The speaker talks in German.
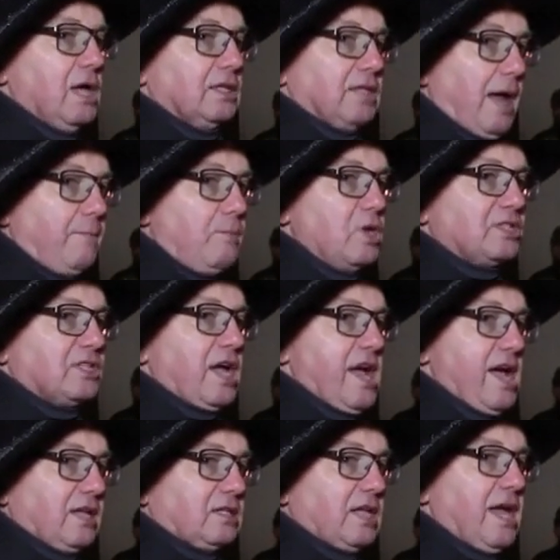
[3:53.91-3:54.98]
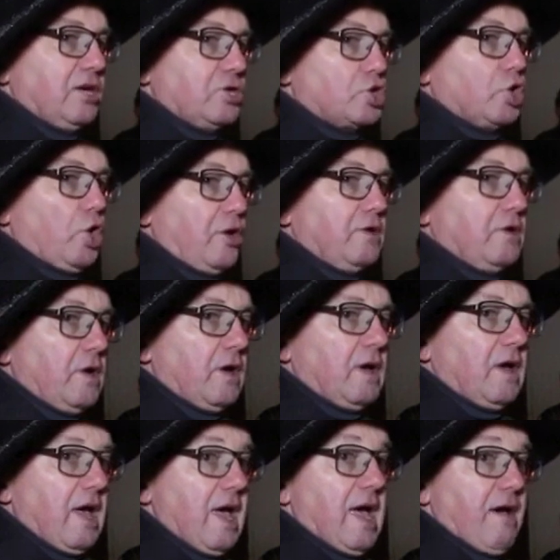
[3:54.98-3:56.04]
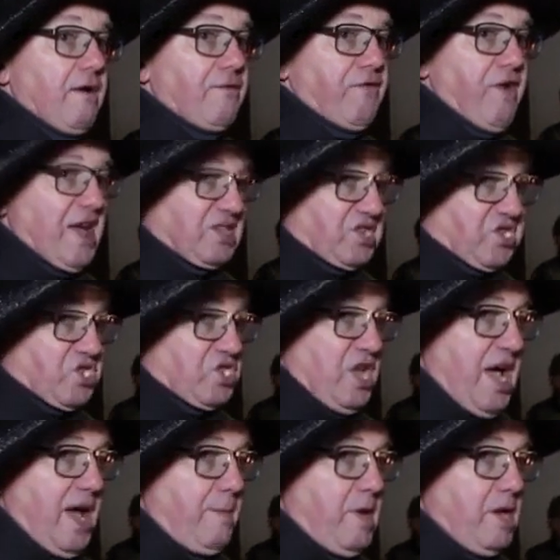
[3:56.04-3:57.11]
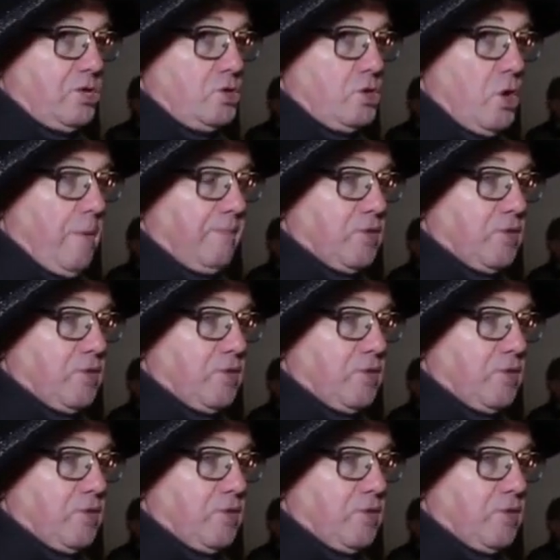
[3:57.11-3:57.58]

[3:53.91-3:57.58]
dann musste er den schon festnehmen